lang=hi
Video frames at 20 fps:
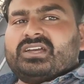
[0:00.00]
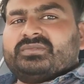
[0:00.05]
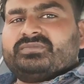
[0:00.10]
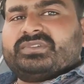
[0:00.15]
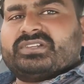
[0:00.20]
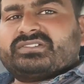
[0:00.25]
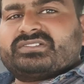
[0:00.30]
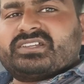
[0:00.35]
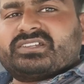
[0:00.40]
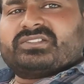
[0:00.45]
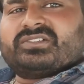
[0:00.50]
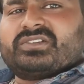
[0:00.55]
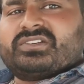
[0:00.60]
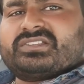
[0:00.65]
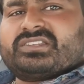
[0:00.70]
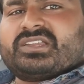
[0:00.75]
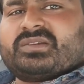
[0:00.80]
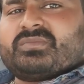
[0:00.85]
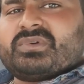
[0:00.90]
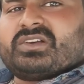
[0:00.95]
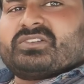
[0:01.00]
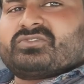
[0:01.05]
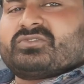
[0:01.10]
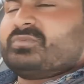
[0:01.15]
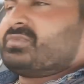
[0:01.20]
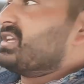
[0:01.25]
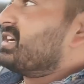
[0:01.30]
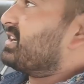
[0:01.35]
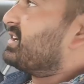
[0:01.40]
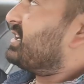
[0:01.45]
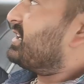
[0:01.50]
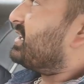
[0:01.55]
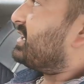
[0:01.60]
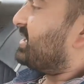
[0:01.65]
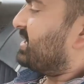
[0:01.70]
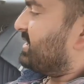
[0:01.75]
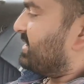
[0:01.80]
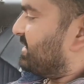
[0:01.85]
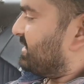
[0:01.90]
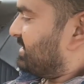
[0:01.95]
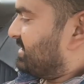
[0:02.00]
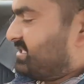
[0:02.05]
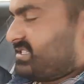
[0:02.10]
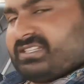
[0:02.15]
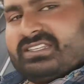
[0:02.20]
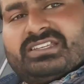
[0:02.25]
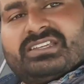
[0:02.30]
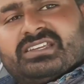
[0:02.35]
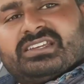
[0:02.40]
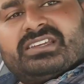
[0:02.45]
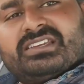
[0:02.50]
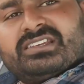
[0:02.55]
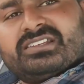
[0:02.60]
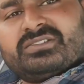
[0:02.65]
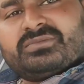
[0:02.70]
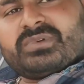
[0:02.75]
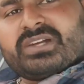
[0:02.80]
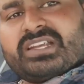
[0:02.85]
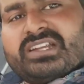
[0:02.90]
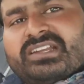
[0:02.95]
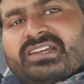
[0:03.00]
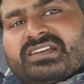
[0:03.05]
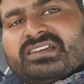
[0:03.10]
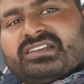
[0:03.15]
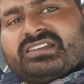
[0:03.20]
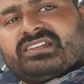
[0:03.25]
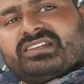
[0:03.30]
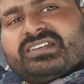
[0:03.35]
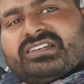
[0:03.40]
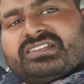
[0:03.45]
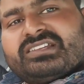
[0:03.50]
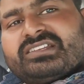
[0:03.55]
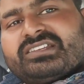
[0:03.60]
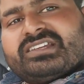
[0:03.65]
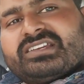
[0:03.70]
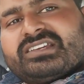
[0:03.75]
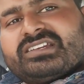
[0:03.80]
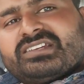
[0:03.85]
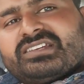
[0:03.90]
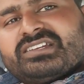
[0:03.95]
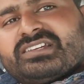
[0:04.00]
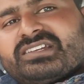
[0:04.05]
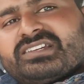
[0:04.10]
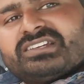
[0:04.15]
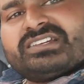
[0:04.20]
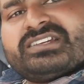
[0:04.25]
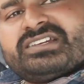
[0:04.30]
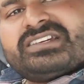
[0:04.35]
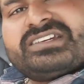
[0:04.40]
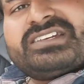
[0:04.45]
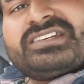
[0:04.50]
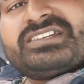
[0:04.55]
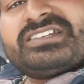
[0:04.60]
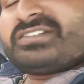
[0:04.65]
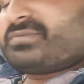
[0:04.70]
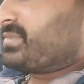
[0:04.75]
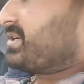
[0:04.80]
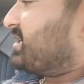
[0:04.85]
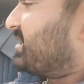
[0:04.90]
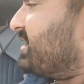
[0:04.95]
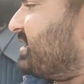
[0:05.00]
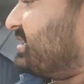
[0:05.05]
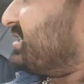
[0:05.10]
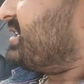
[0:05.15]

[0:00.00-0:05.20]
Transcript: आप देख सकते हो कितना मासूम लग रहा है स्पाइडर इधर देख स्पाइडर